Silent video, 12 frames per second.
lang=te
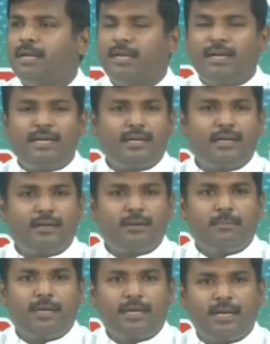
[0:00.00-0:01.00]
మన కంట
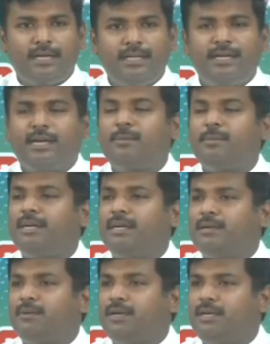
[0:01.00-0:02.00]
మన కంటికి
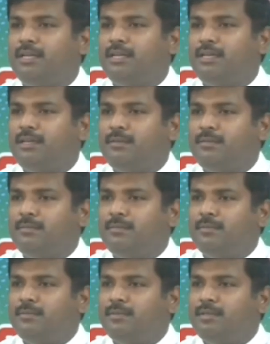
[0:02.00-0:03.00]
కనబడినటువంటి
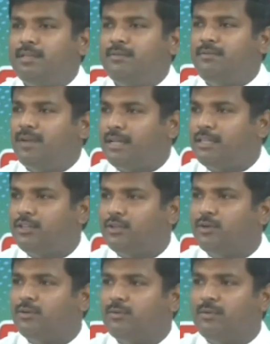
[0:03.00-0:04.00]
ఈ
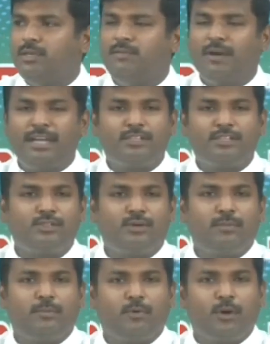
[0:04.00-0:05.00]
వ్యాధితో ఈ వైరస్తో
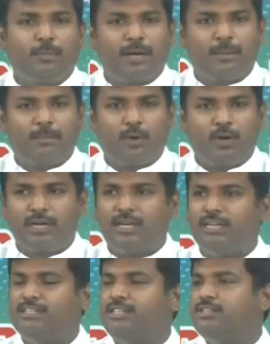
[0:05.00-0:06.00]
ఒక పక్క
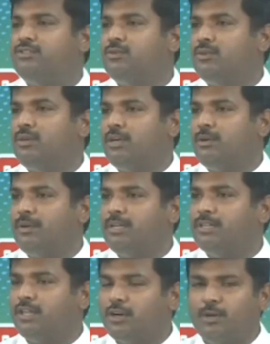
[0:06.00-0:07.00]
పోరాటాన్ని చేస్తున్నటువంటి
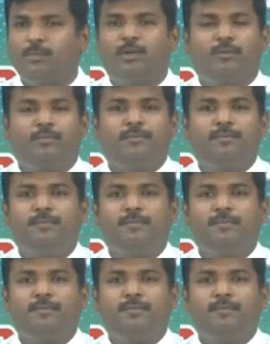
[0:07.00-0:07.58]
తరుణంలో